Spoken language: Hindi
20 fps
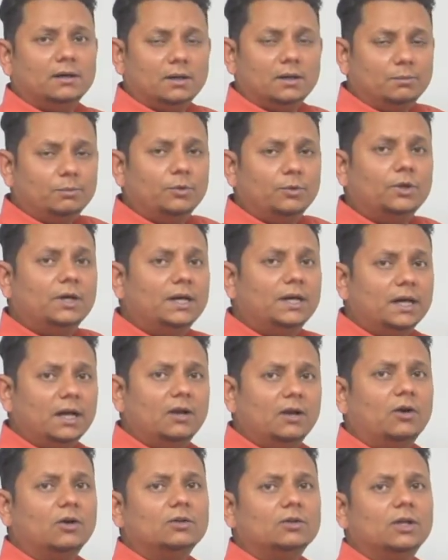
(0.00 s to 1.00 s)
कंपोनेंट
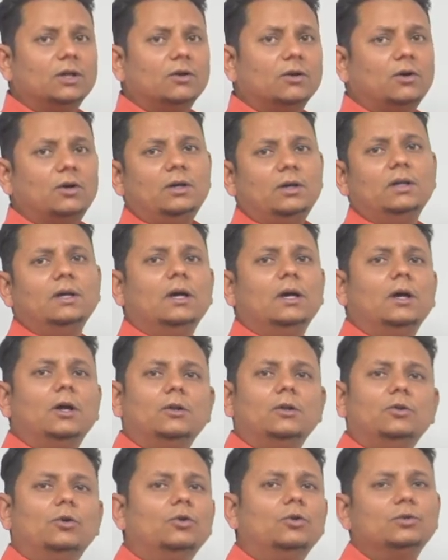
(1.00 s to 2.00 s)
अलोंग द रॉड
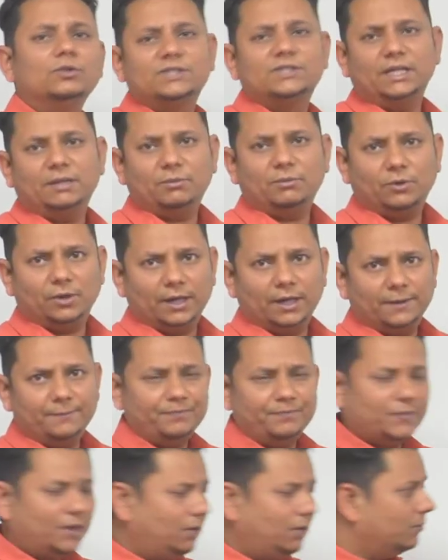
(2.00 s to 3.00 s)
दोनों सेम होंगे
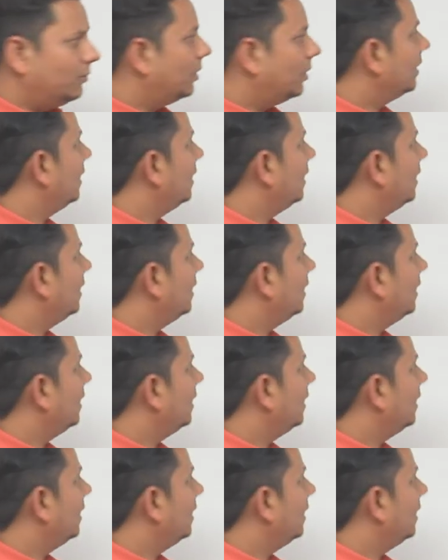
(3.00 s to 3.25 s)
ना व्हाट